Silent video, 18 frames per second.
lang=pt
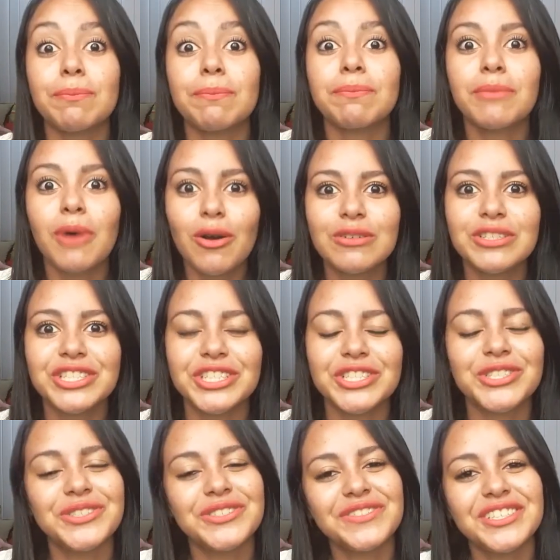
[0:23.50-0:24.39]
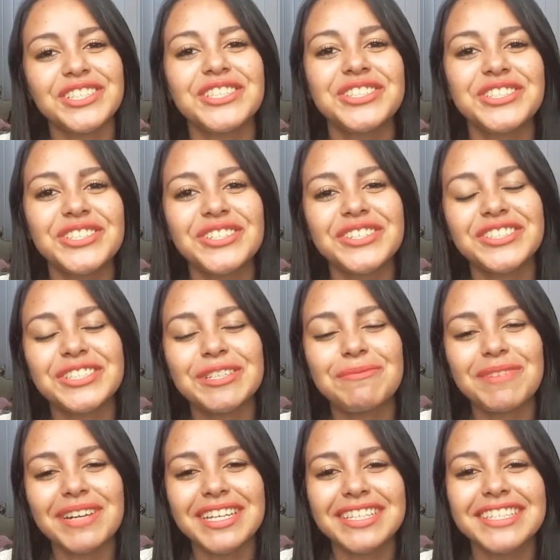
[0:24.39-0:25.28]
Bom, gente, o vídeo de hoje
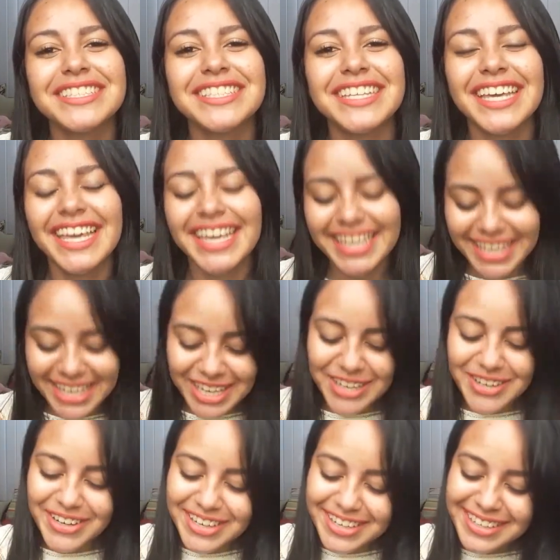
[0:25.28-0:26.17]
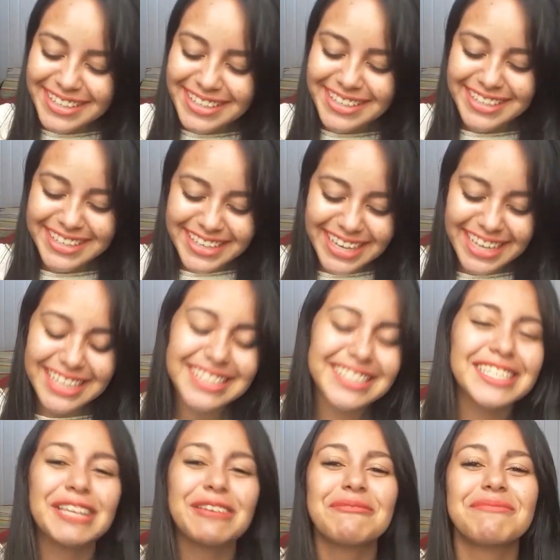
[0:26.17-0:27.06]
é para dizer que eu
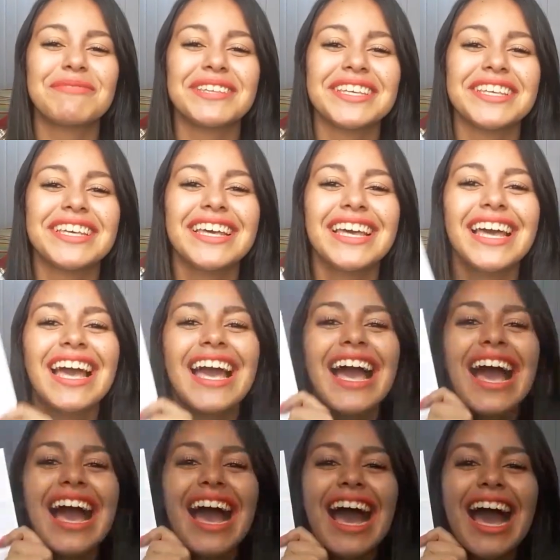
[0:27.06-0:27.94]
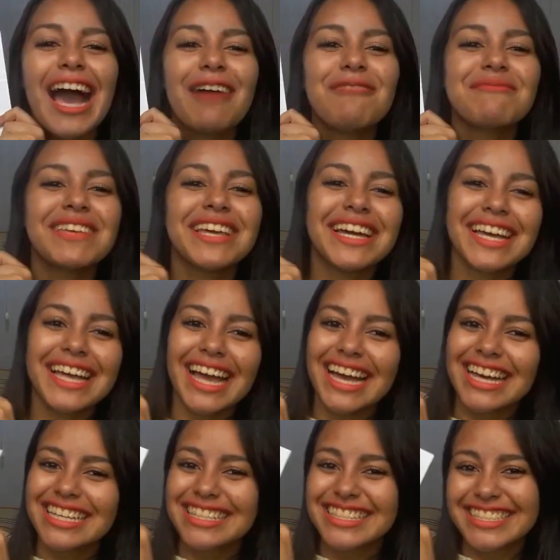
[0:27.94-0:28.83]
recebi a minha
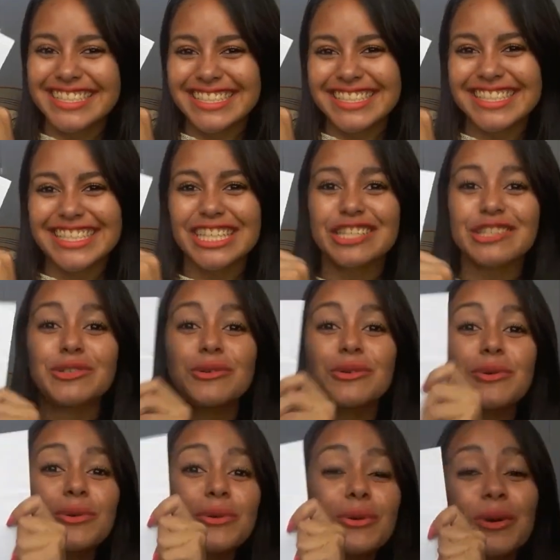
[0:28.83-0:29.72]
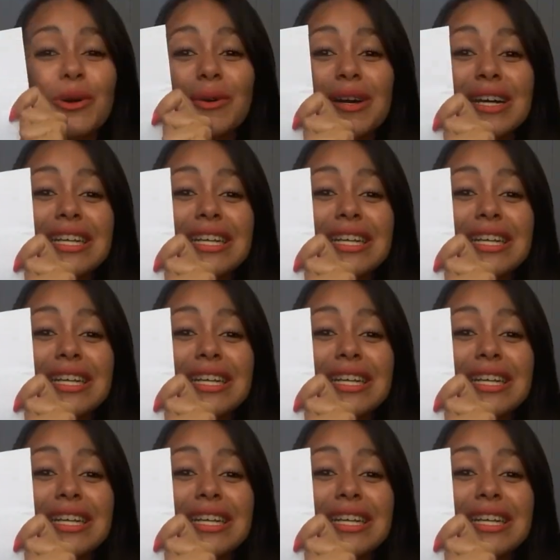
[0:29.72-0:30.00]
cartinha do Google